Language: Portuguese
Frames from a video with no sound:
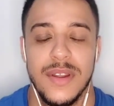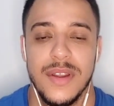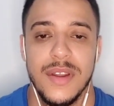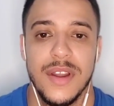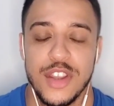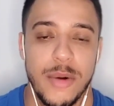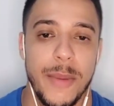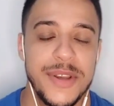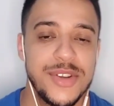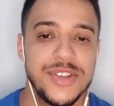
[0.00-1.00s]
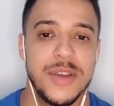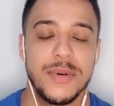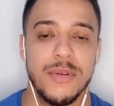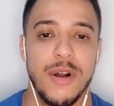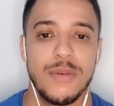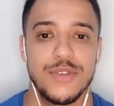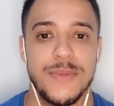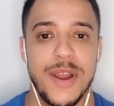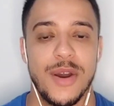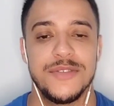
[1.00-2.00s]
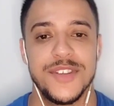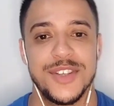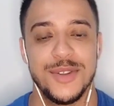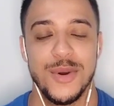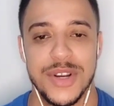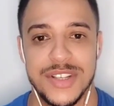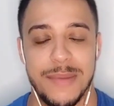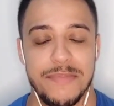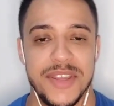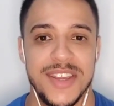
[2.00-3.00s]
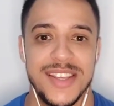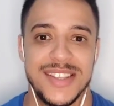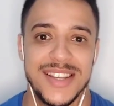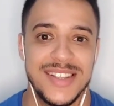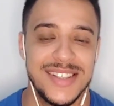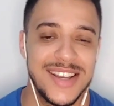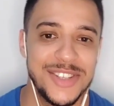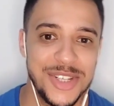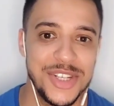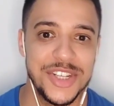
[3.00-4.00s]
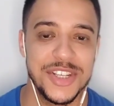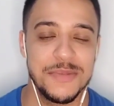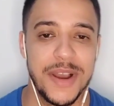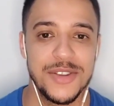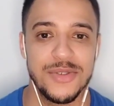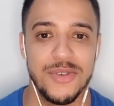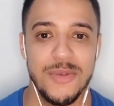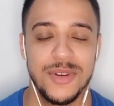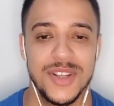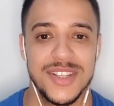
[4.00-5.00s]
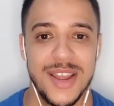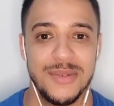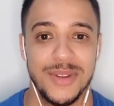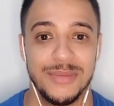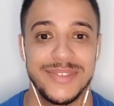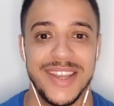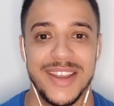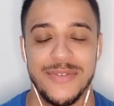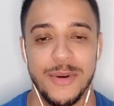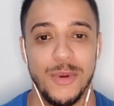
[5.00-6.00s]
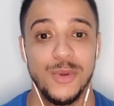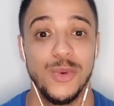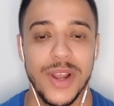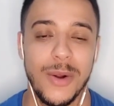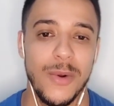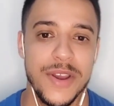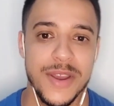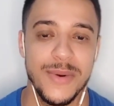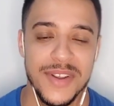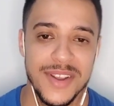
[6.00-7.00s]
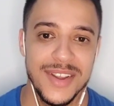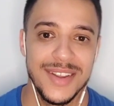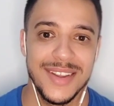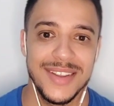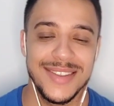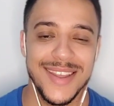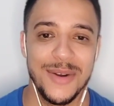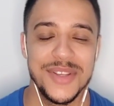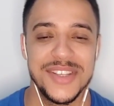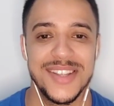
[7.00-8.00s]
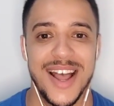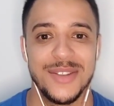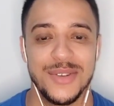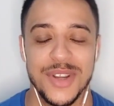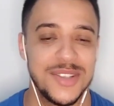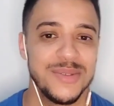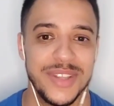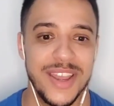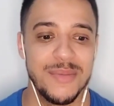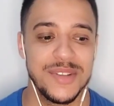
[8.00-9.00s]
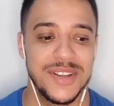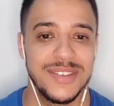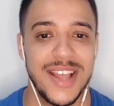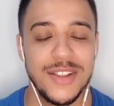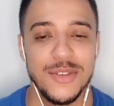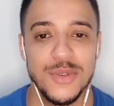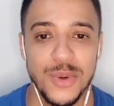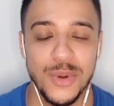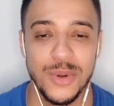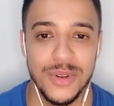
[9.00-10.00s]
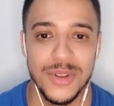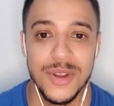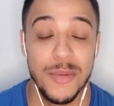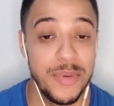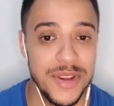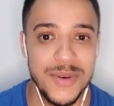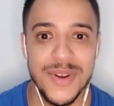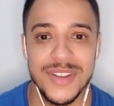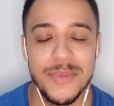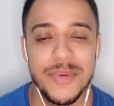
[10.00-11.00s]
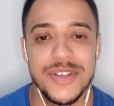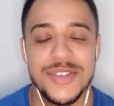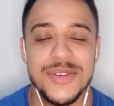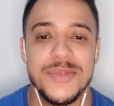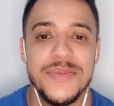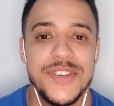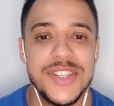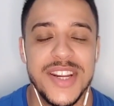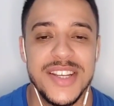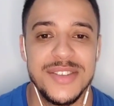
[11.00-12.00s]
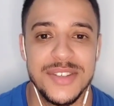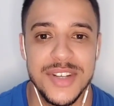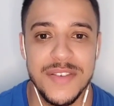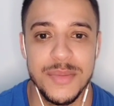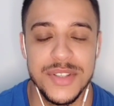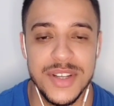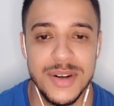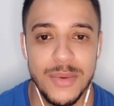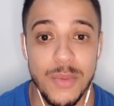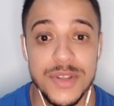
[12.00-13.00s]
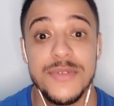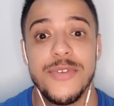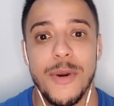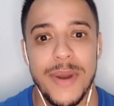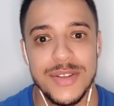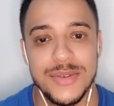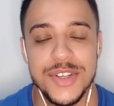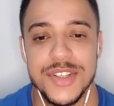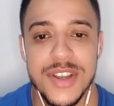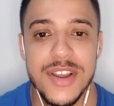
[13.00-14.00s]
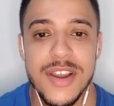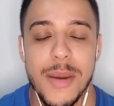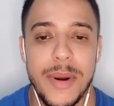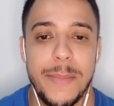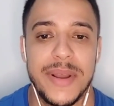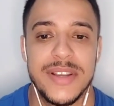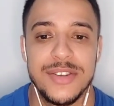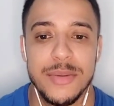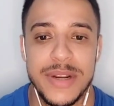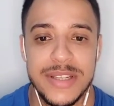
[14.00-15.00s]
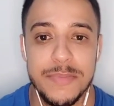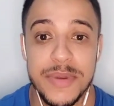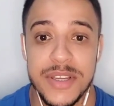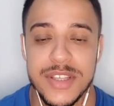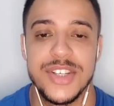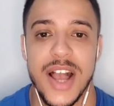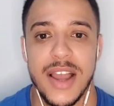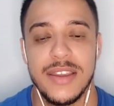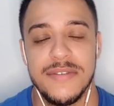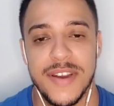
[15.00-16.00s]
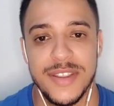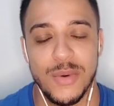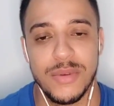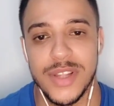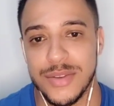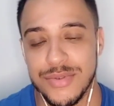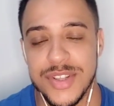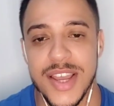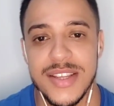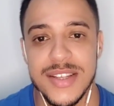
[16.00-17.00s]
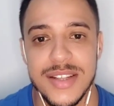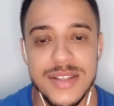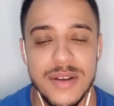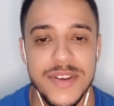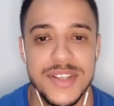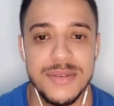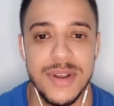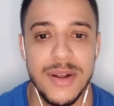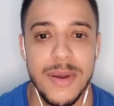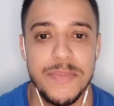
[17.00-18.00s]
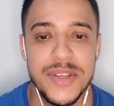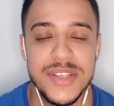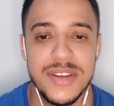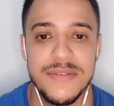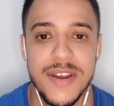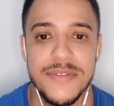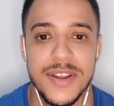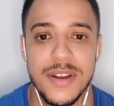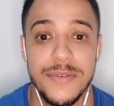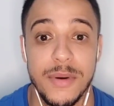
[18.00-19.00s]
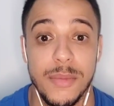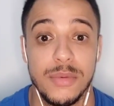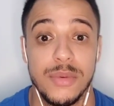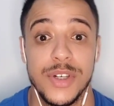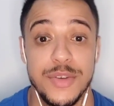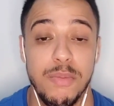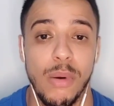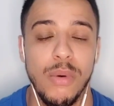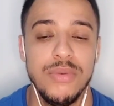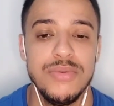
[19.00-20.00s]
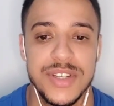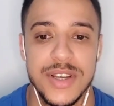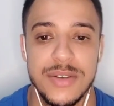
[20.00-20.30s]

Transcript: Normalmente eu sempre coloco os maiores vencedores da pista, as estatísticas, mas como o Losail não tem, a Fórmula nunca correu, então esse dado nós não temos, é um dado nulo. Por enquanto, a partir de 2023, nós já vamos ter algumas informações para passar sobre essa pista, já que vai ter um contrato de 10 anos, então vai ser uma, uma pista que vai ficar na Fórmula 1 durante bons anos.